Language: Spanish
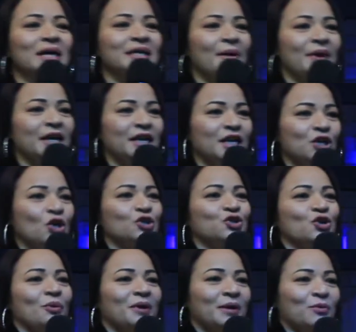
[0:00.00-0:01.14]
haya venido
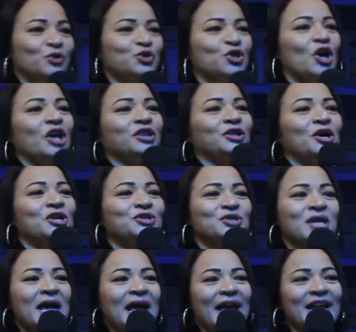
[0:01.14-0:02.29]
sobre vosotros
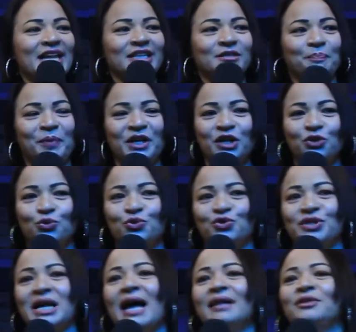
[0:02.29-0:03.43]
el Espíritu
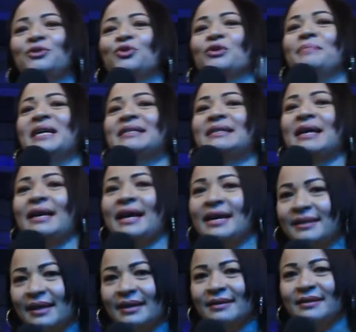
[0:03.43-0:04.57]
Santo y me
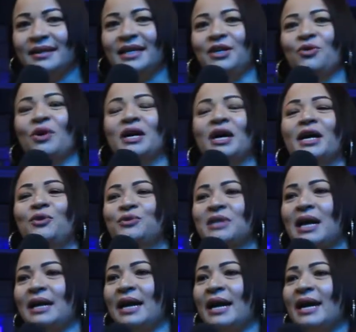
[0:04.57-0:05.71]
seréis testigo en
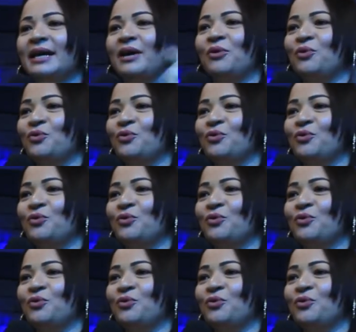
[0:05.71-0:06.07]
Jerusalén, en